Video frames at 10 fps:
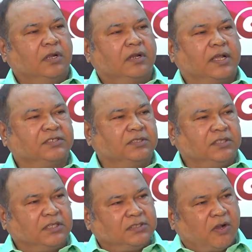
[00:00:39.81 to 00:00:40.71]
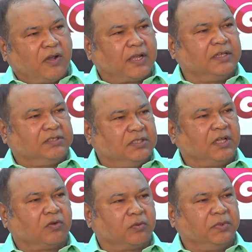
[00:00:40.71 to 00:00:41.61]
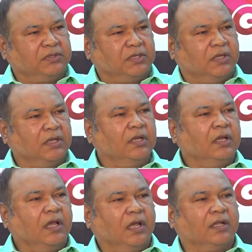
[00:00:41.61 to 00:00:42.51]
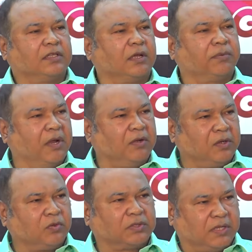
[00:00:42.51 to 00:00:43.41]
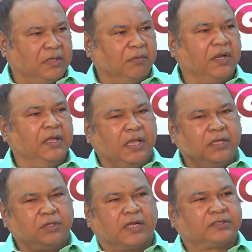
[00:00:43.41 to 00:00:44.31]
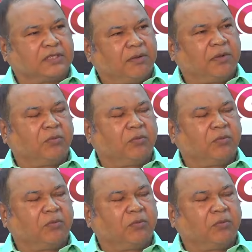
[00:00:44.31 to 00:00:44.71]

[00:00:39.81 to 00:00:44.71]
খোলেন বিসিবির প্রধান নির্বাচক গাজী আশরাফ হোসেন লিপু তিনি